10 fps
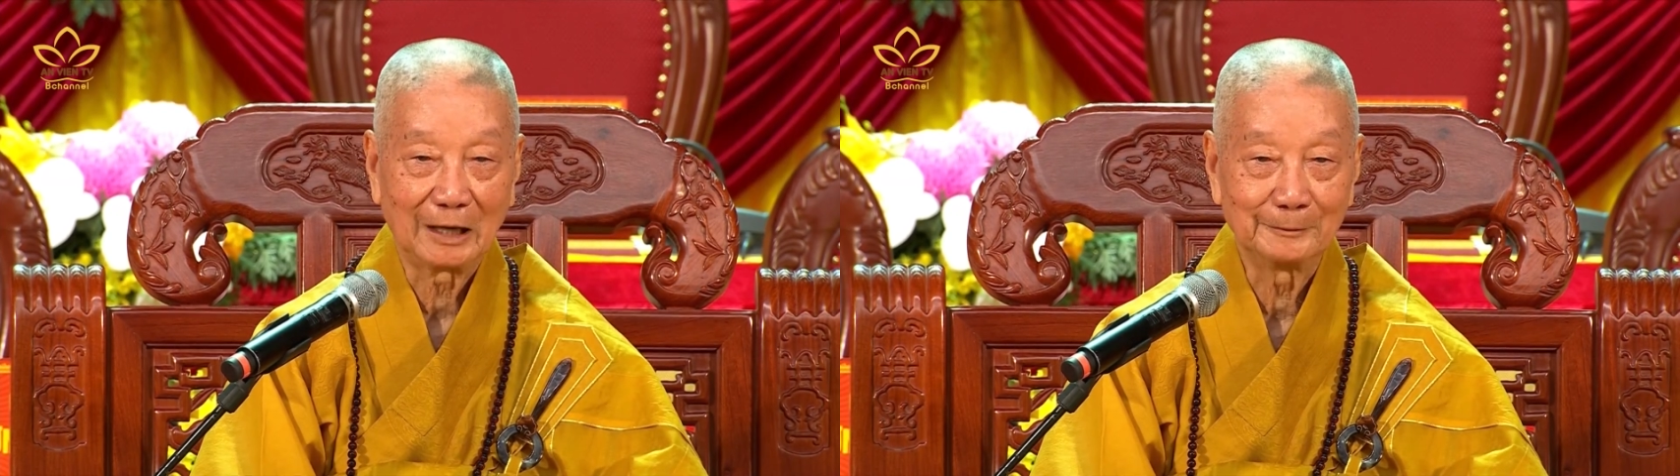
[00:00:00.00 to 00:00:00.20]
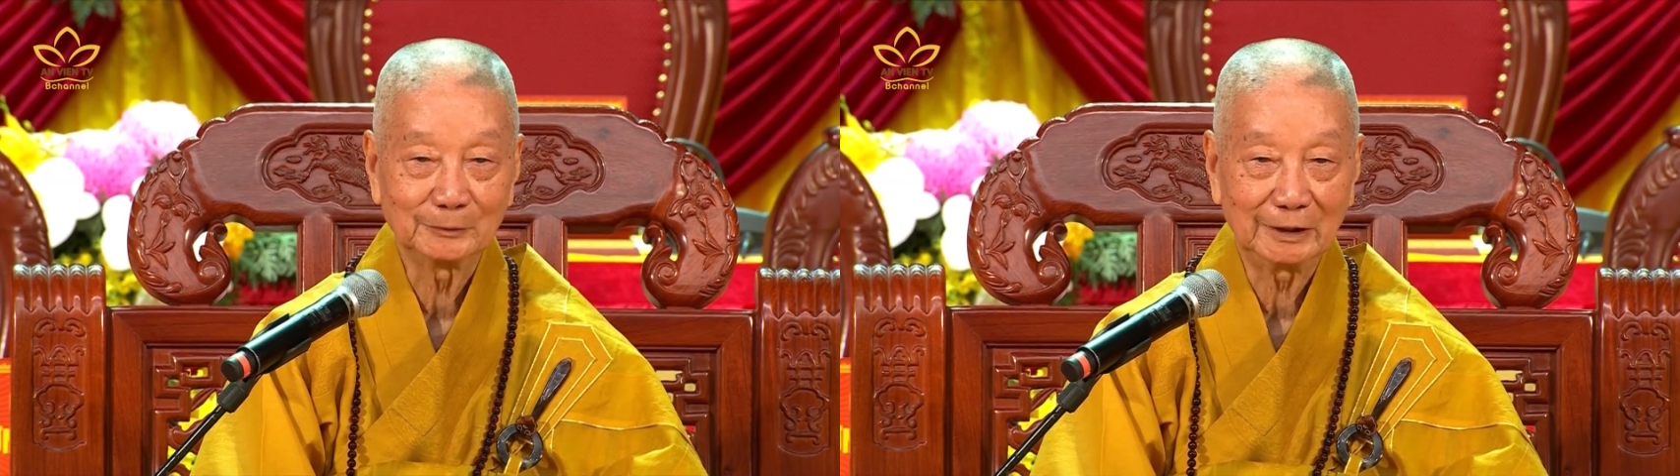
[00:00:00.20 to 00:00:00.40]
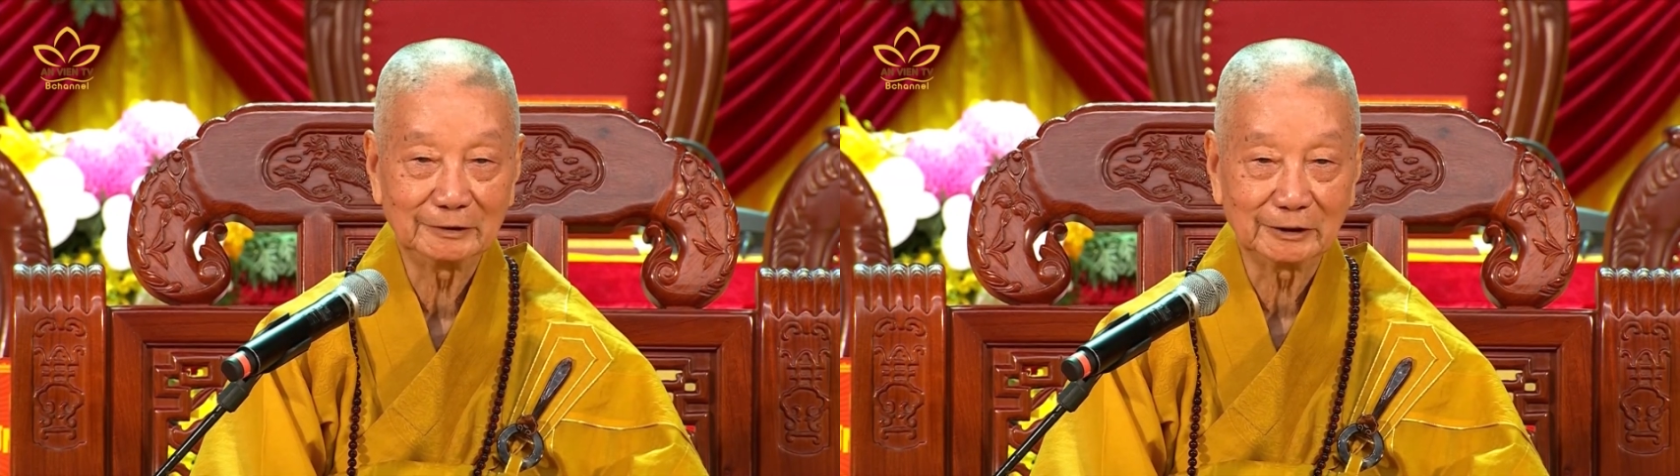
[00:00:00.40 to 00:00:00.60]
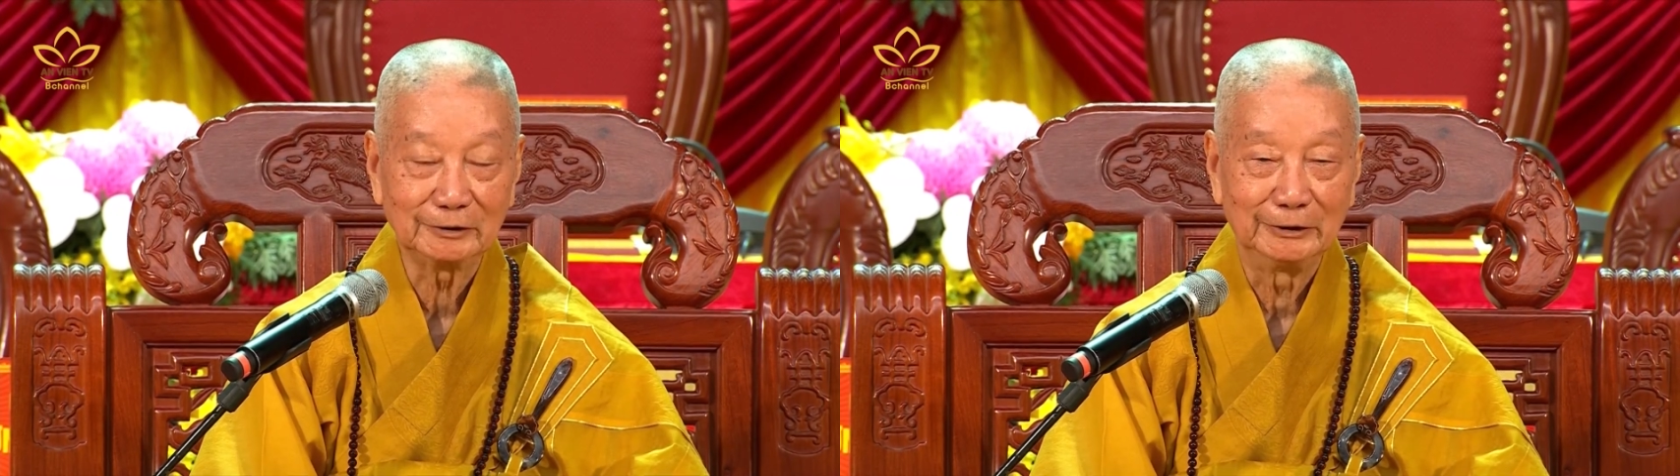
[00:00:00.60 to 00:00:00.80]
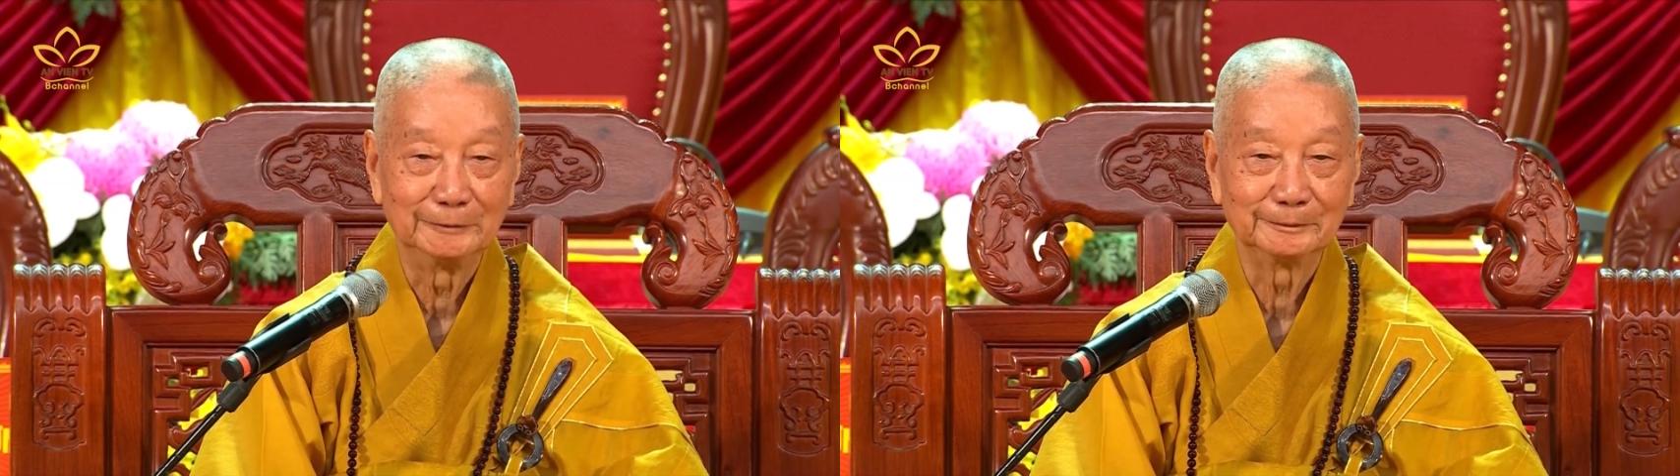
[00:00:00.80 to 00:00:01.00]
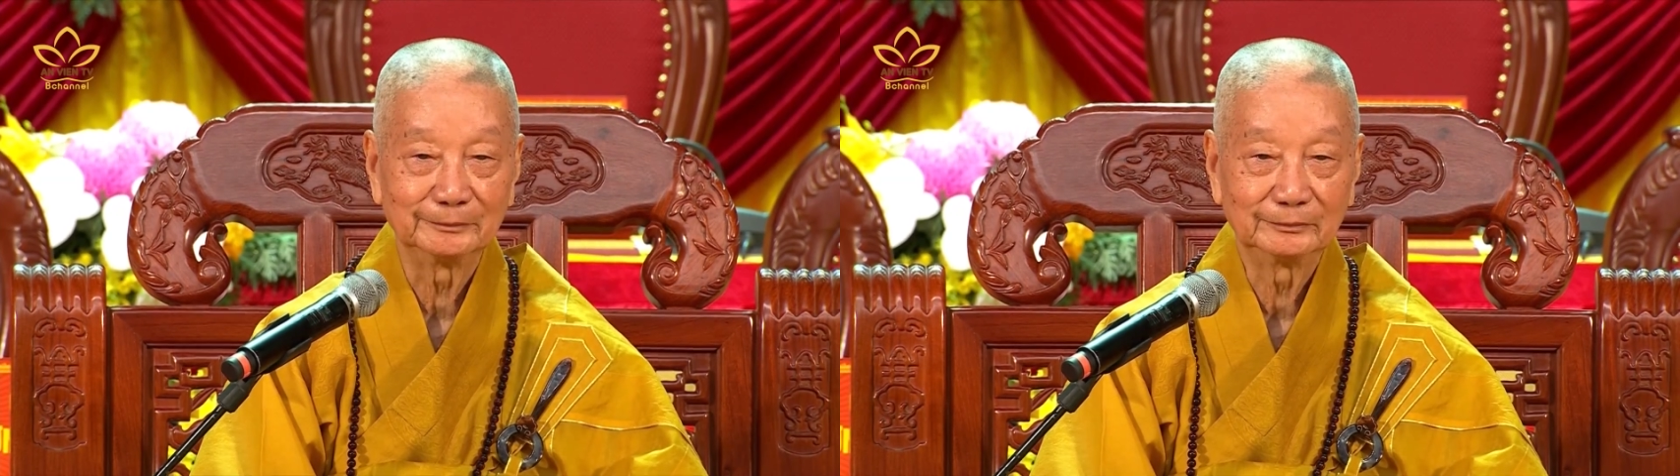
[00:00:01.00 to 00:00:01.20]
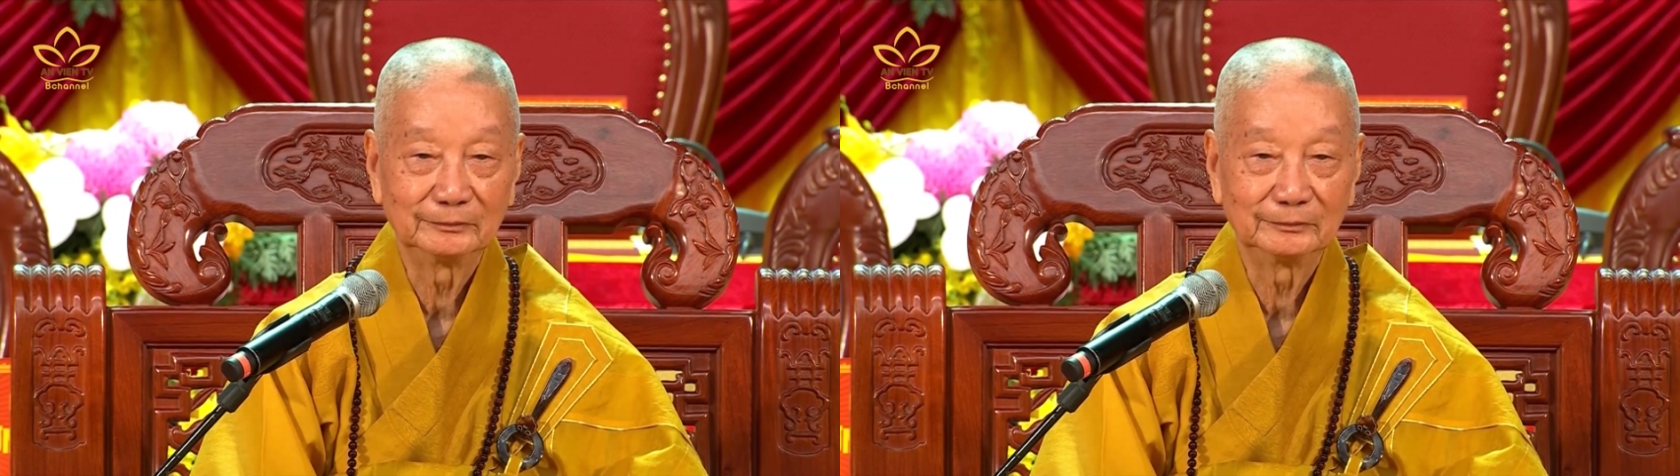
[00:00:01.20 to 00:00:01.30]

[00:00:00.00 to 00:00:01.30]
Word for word: cảm thấy trách nhiệm